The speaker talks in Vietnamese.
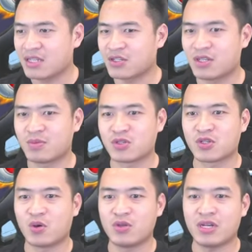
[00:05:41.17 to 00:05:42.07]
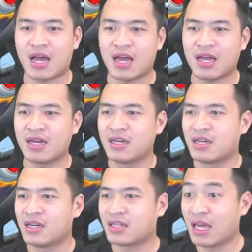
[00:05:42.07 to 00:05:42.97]
rồi thì một số những cái...
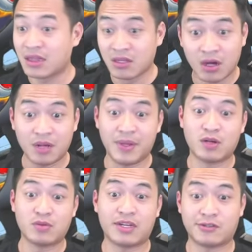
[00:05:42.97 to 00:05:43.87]
Tên tướng thì mình cũng thấy có